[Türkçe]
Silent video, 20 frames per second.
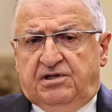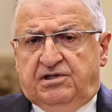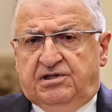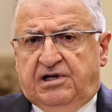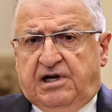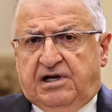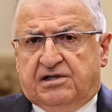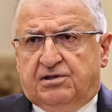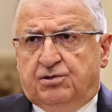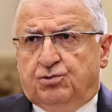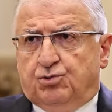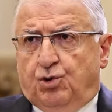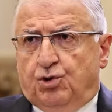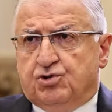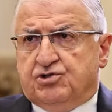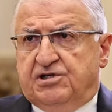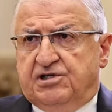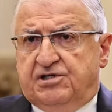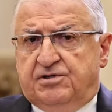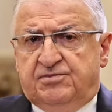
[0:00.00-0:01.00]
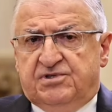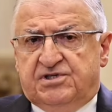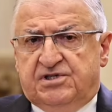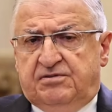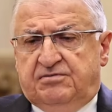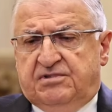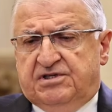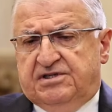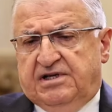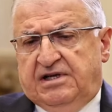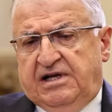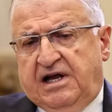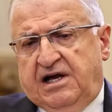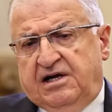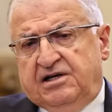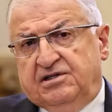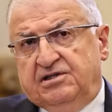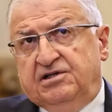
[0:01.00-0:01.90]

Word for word: Iraklı dostlarımızın mesela